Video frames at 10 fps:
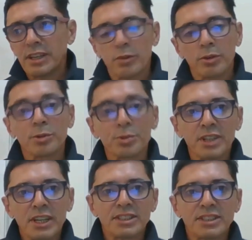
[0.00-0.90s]
con
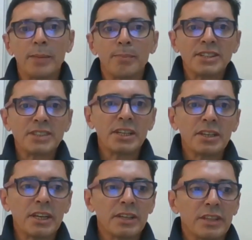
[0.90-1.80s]
UTE ya
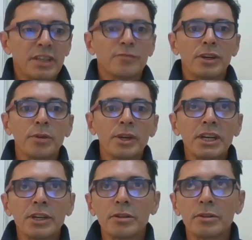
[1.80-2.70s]
precede en
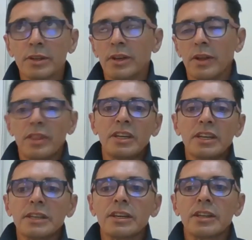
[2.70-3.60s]
febrero
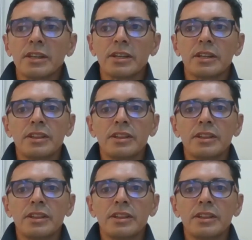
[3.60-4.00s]
de,